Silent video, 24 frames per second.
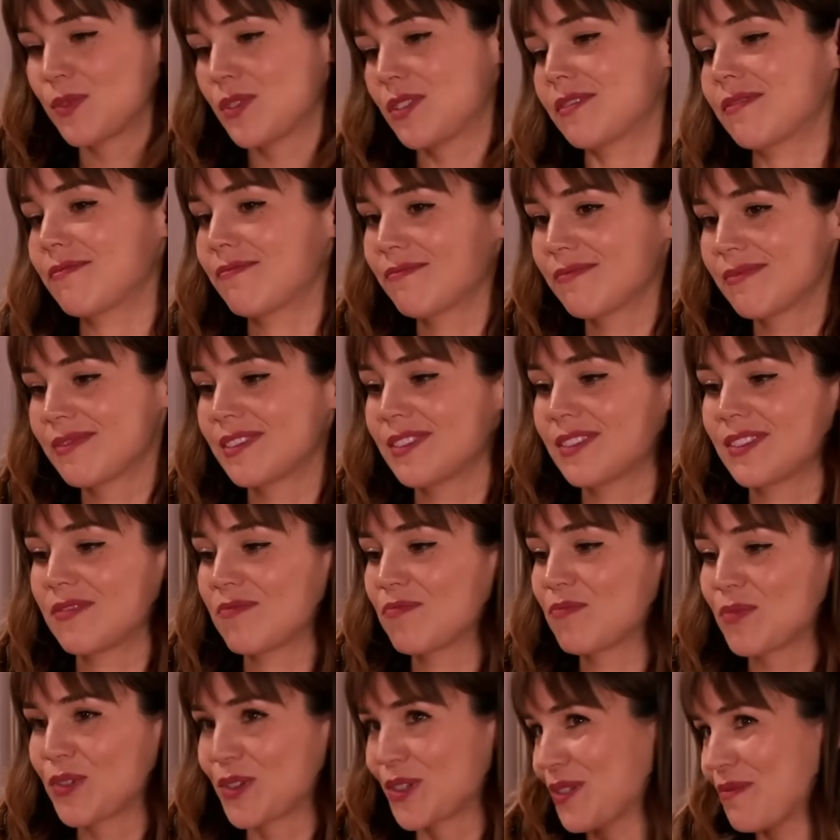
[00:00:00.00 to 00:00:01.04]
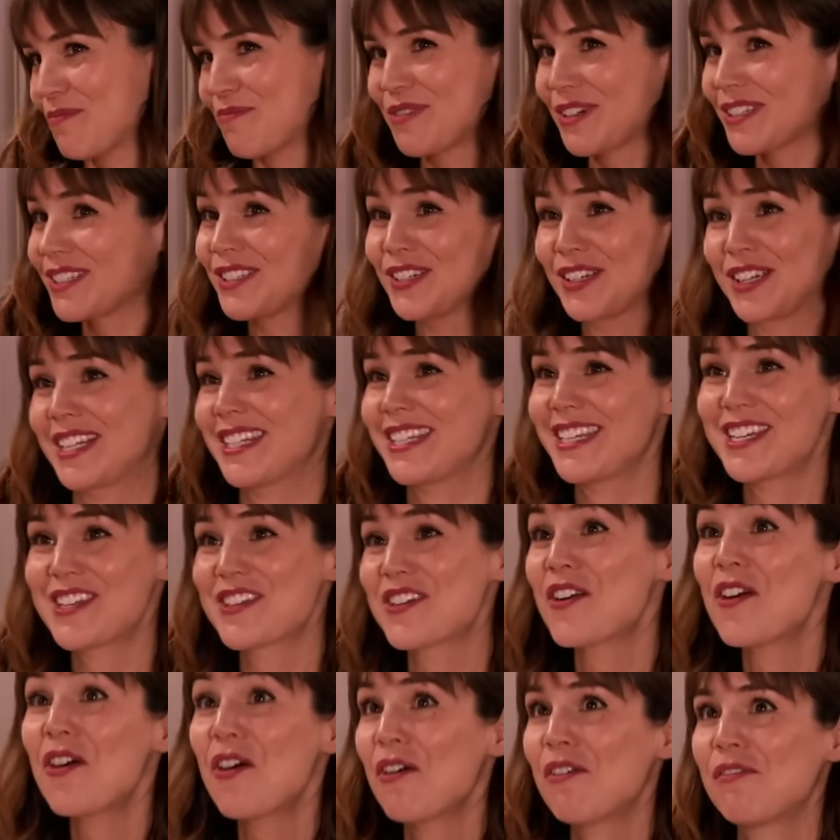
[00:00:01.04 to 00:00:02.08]
Pues, por supuesto que si
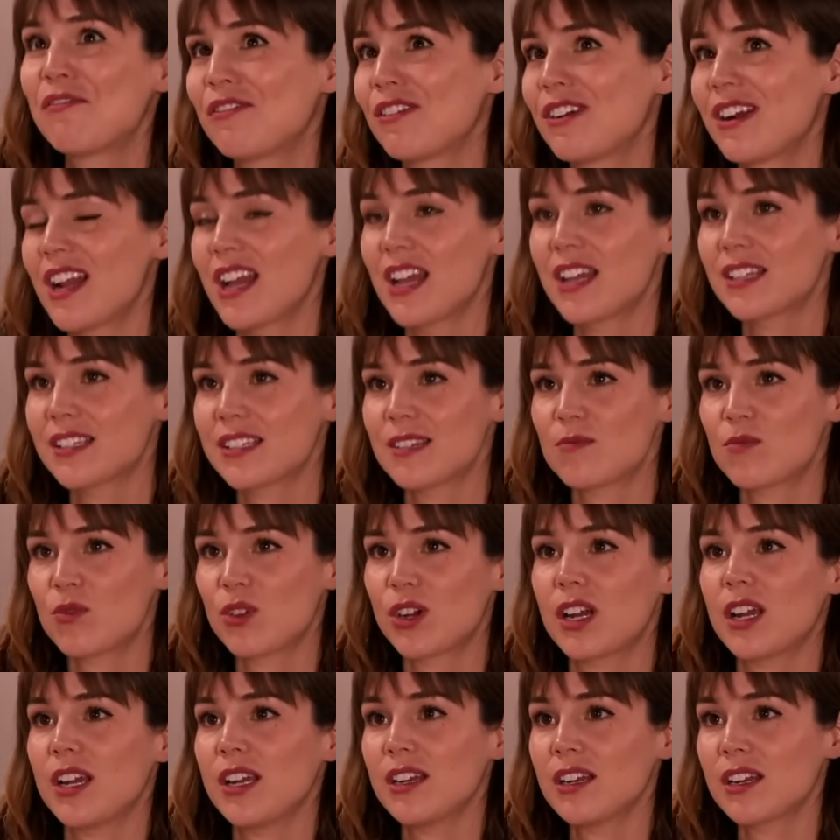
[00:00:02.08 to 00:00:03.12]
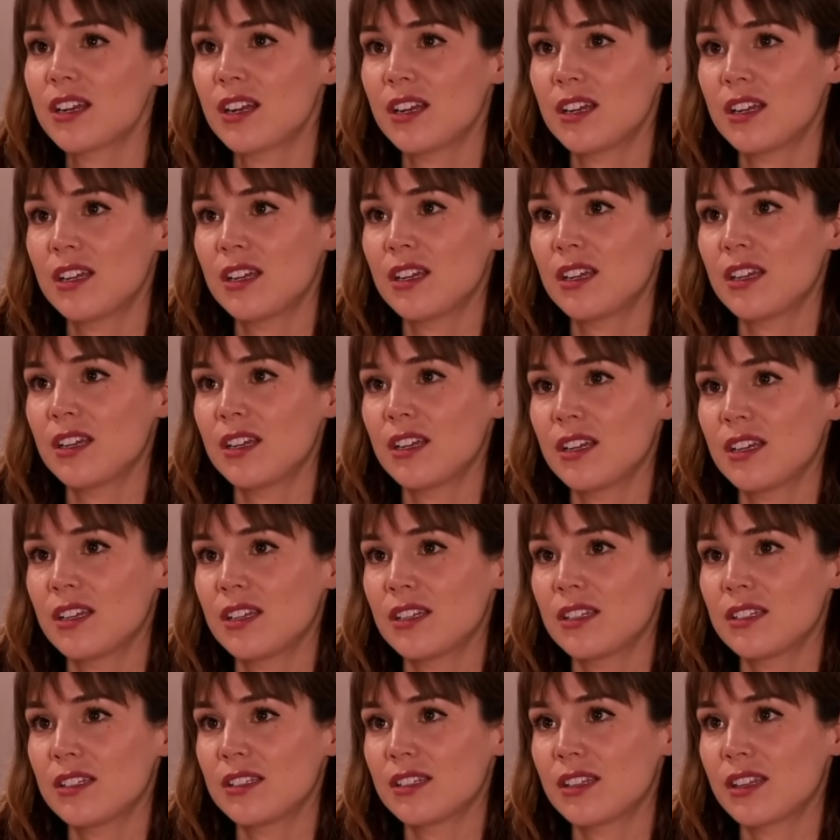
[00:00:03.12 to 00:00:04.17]
yo fuera esa mujer,
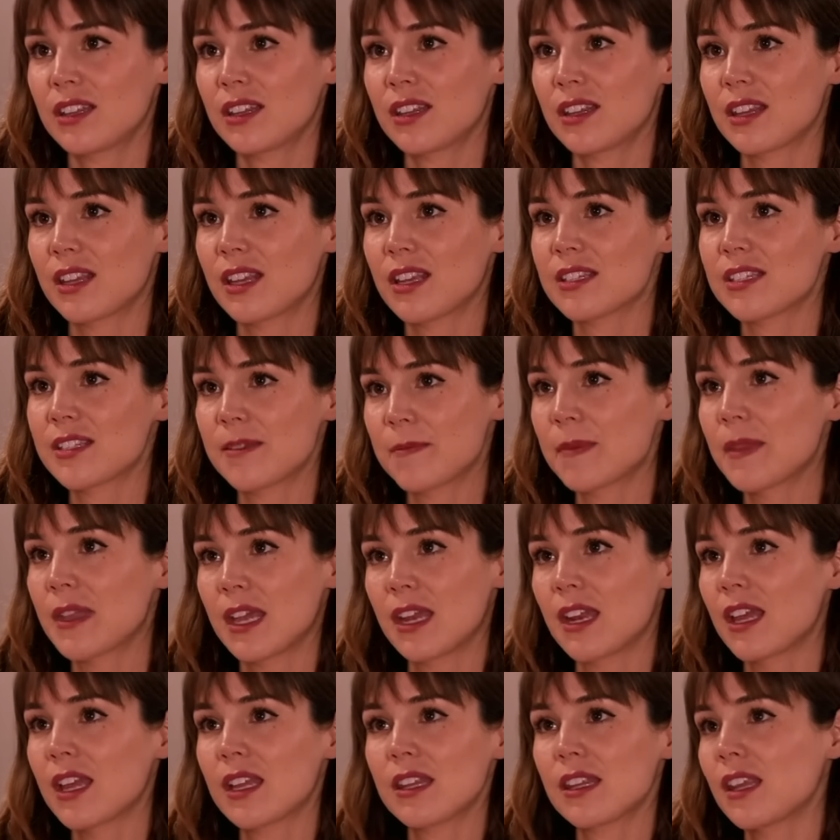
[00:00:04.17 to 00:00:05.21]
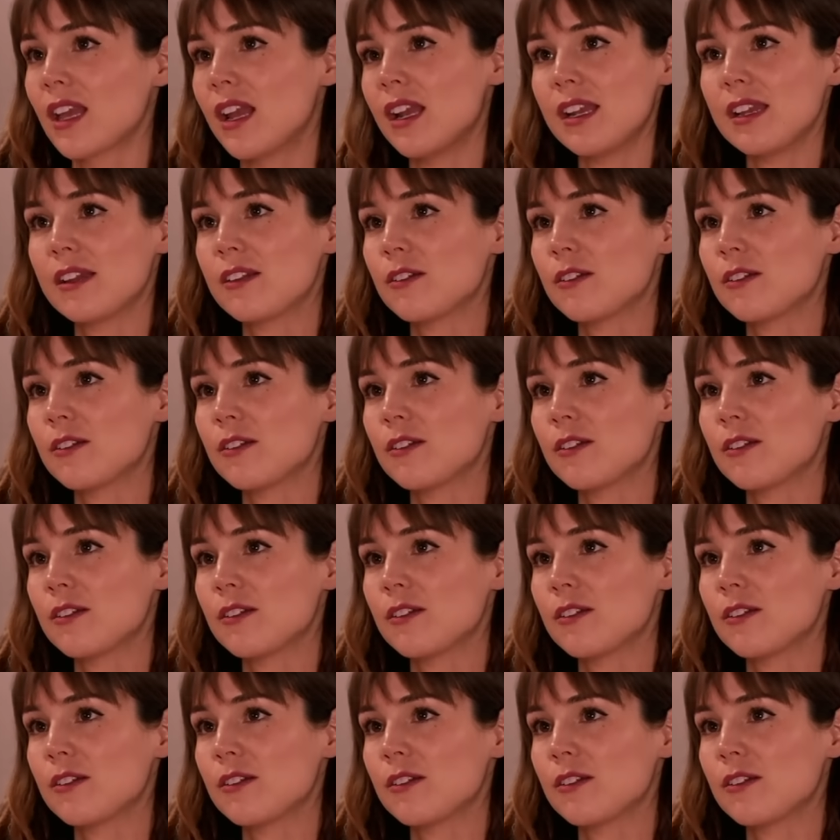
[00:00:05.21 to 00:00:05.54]
te aceptaría tal y